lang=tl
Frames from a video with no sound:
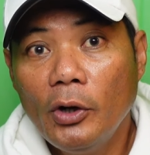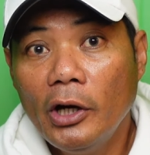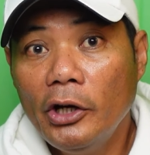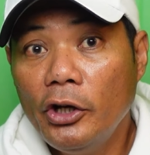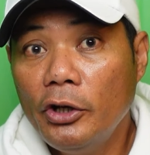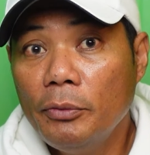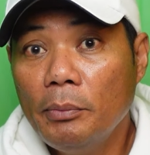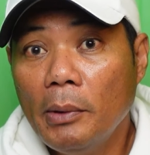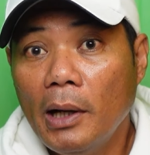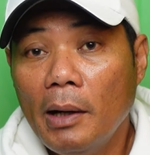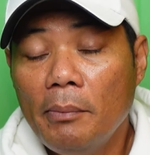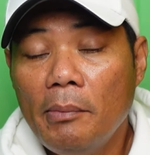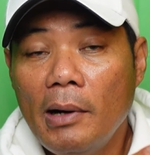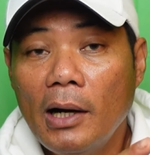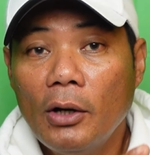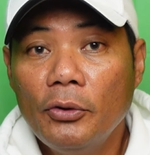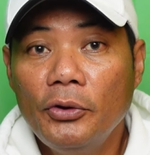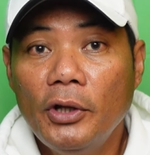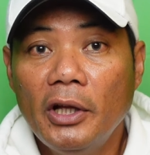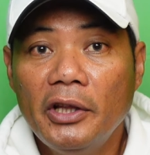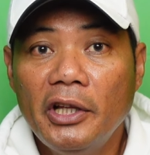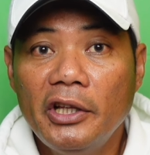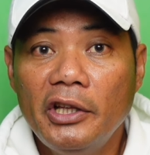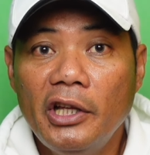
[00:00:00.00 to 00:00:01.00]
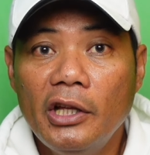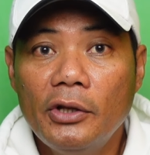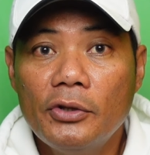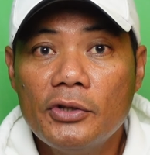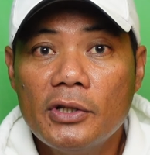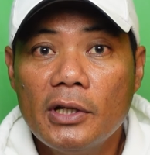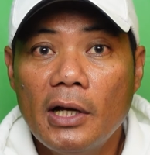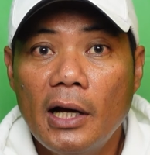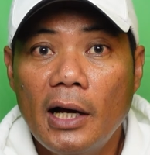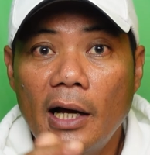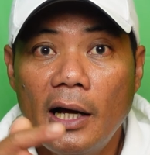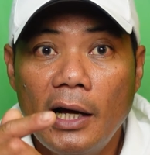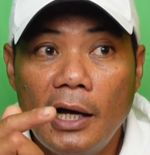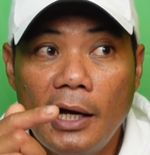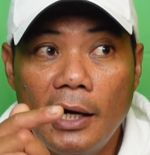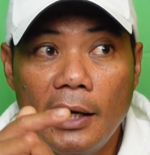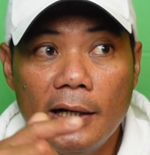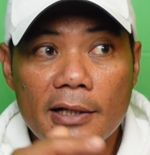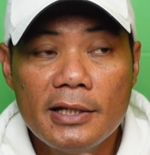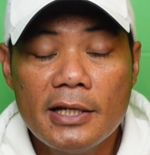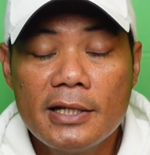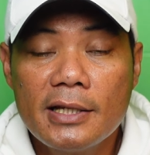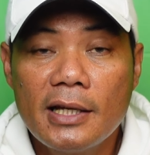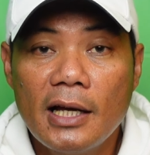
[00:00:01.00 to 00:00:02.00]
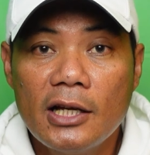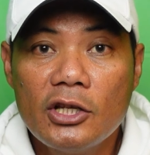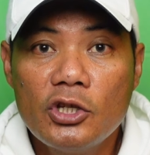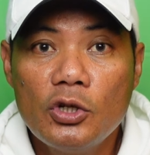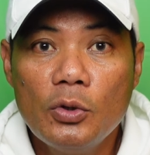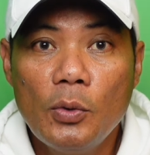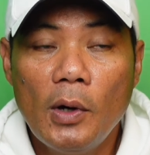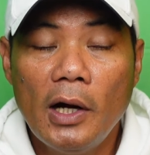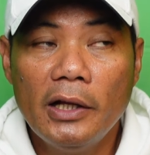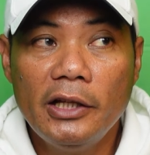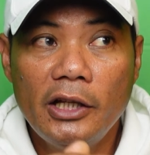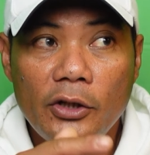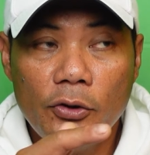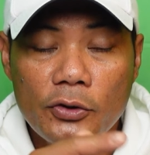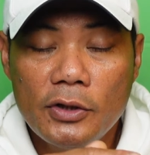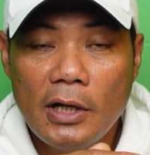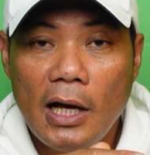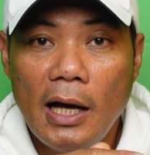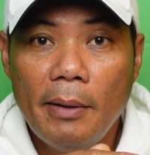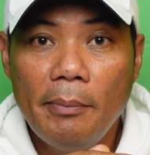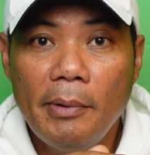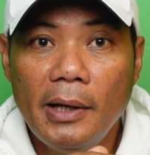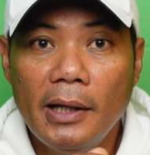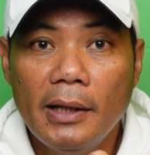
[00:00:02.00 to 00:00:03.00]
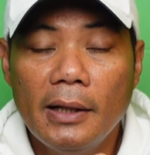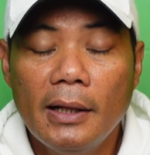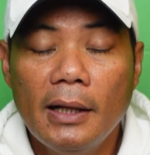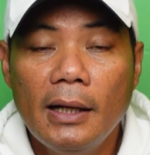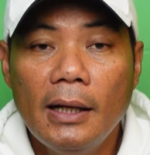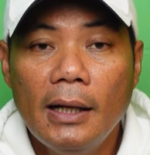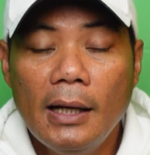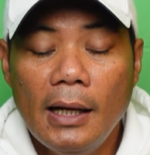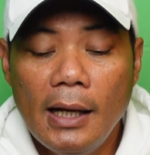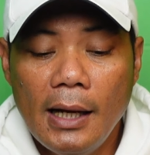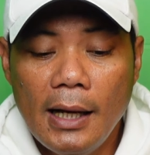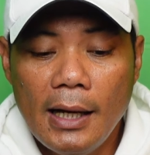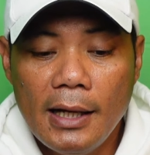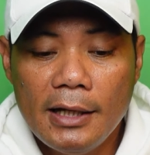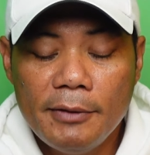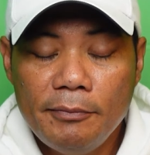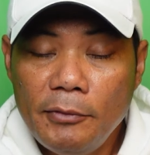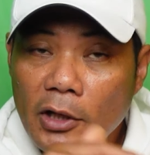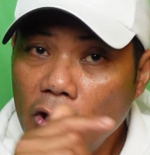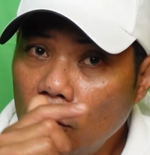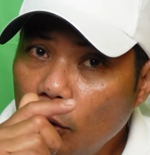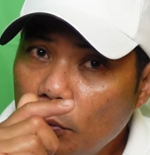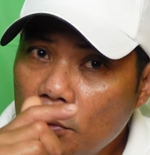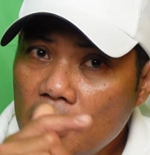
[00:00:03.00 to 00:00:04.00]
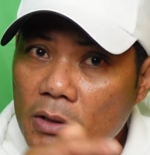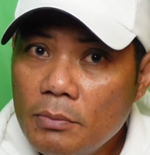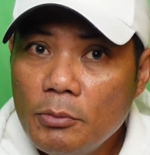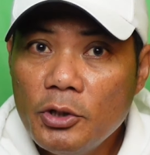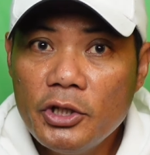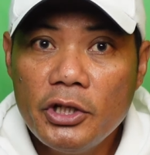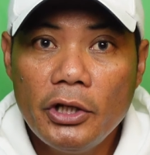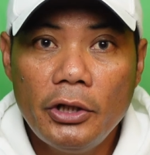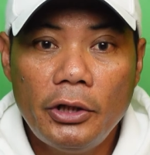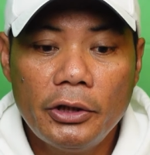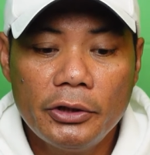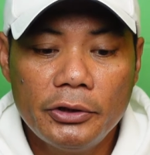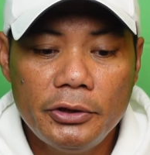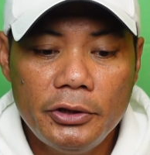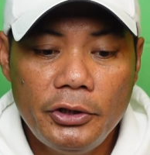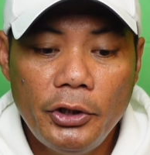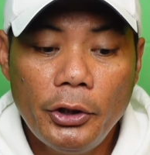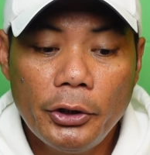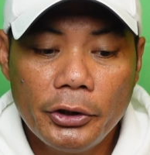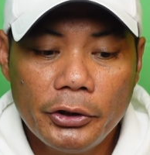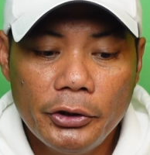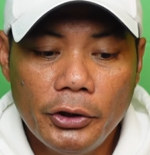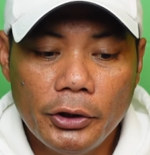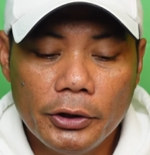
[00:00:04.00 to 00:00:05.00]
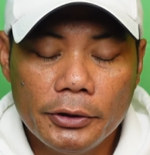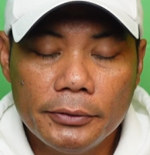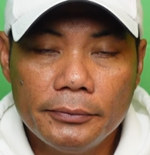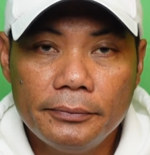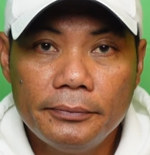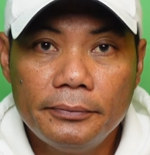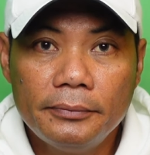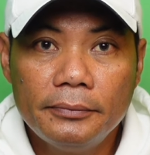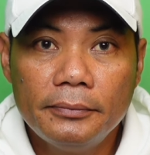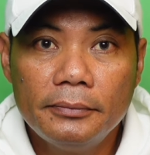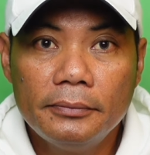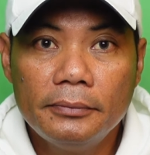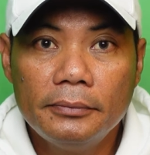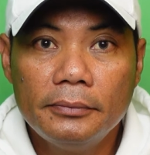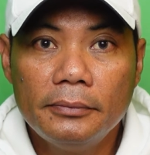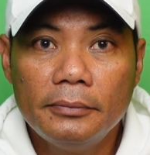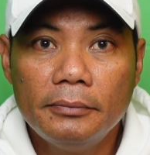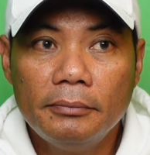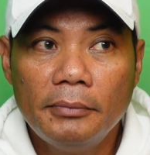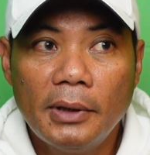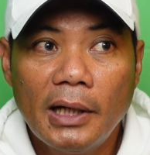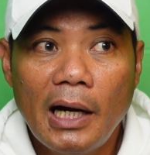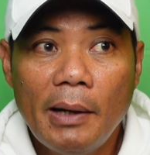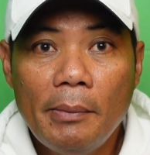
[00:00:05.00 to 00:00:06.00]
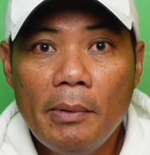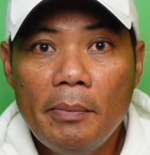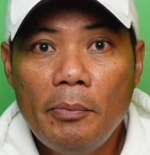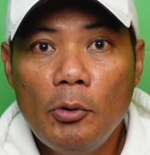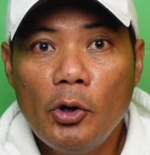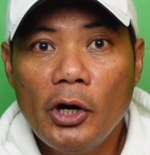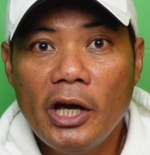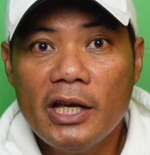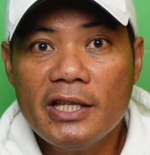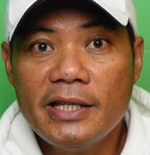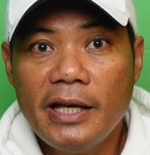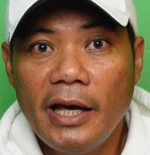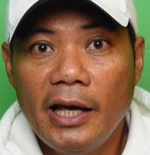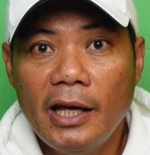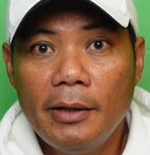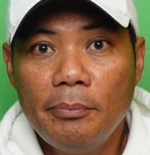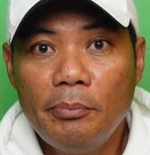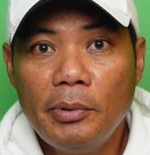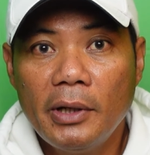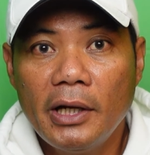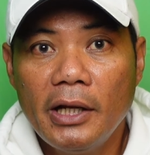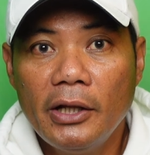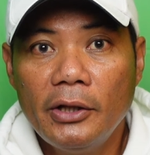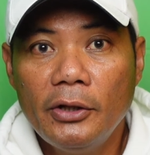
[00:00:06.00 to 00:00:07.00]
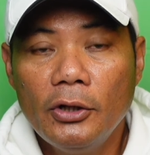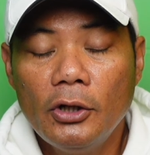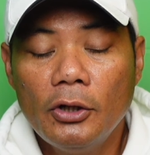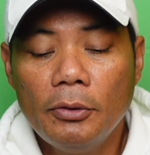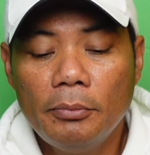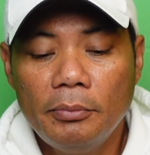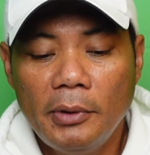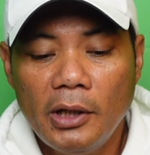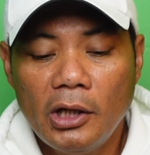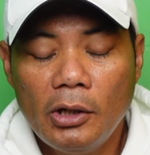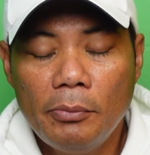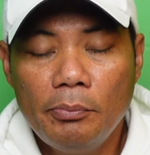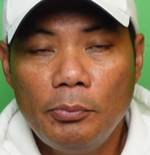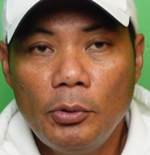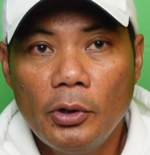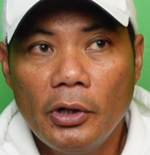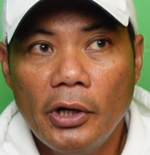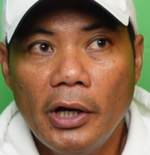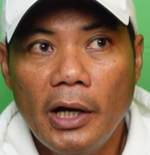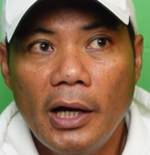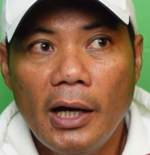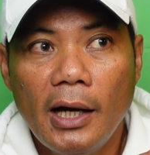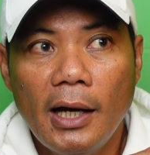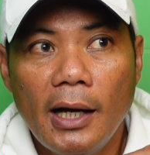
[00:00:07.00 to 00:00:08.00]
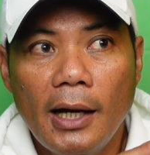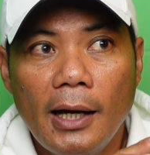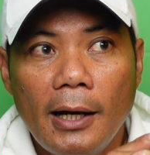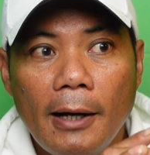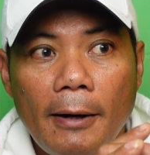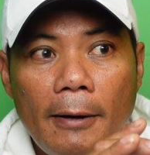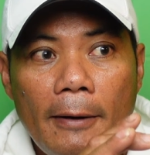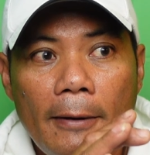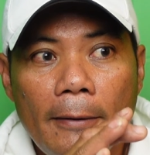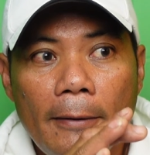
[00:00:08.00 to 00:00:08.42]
ngayon, mga bagong dating dito sa Saskatchewan, dito sa amin. Dito mismo sa Yorkton, marami pong SINP rito. Meron pong uh,